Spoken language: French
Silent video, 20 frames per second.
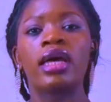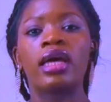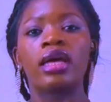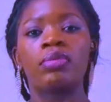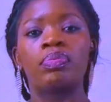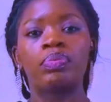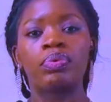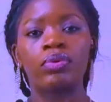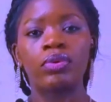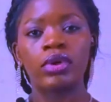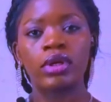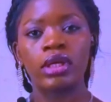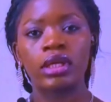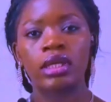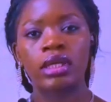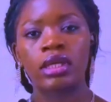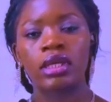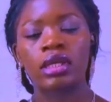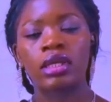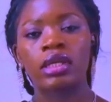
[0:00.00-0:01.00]
Et
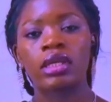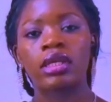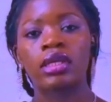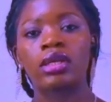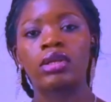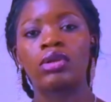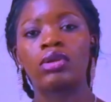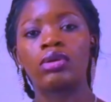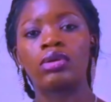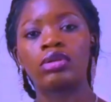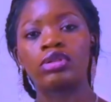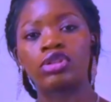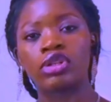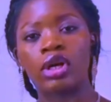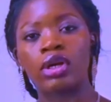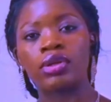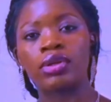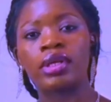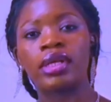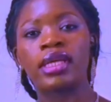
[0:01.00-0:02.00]
puis, le
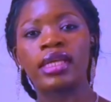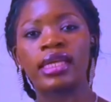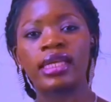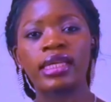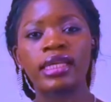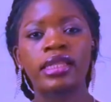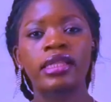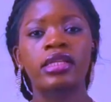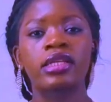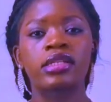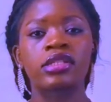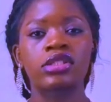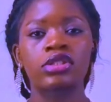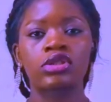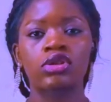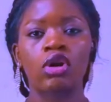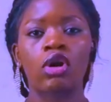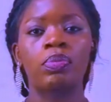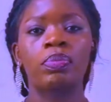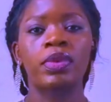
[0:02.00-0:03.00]
jeûne It
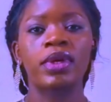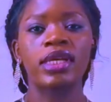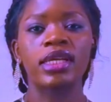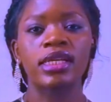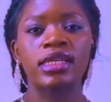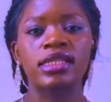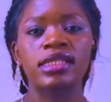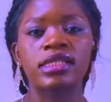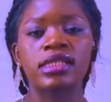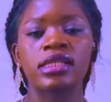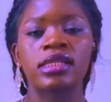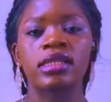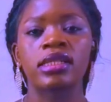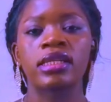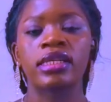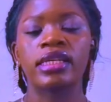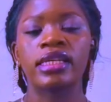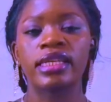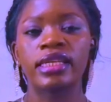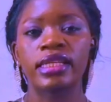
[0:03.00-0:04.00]
Stop X,
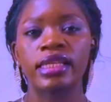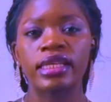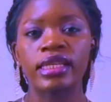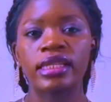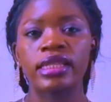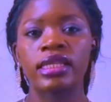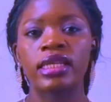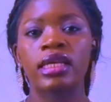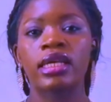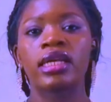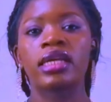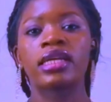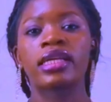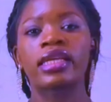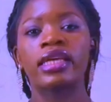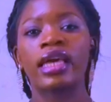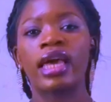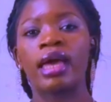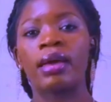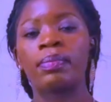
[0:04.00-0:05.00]
It
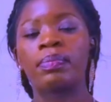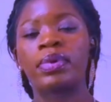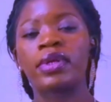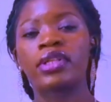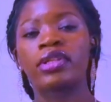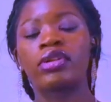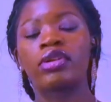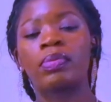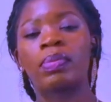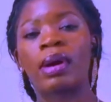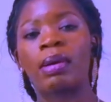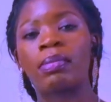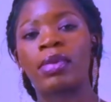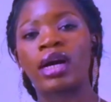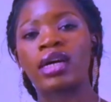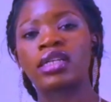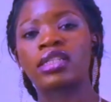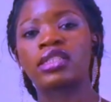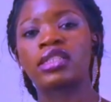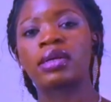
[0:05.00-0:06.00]
qui implique de ne pas
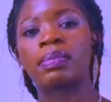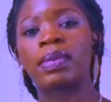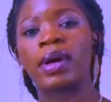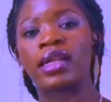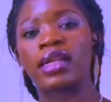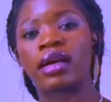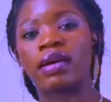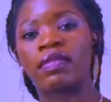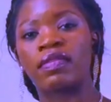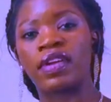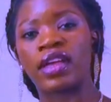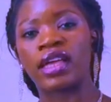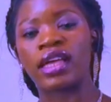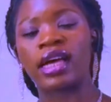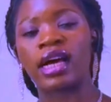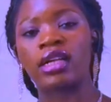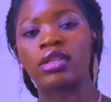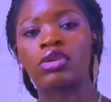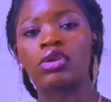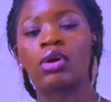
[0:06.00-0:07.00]
manger pendant
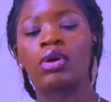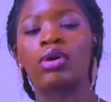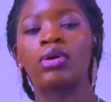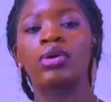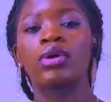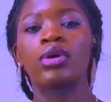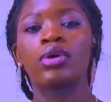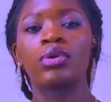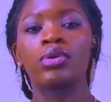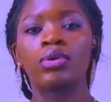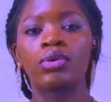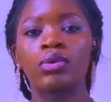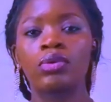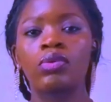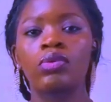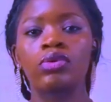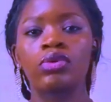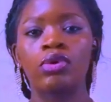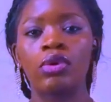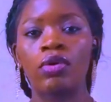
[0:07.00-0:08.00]
24 heures une
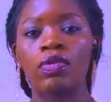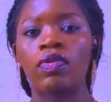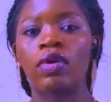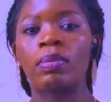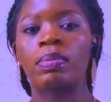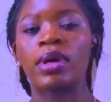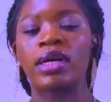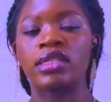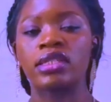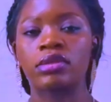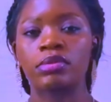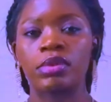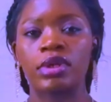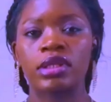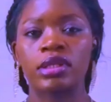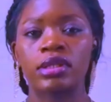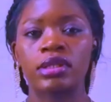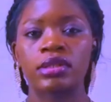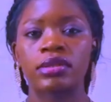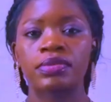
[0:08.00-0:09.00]
ou deux fois par
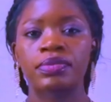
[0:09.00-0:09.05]
semaine.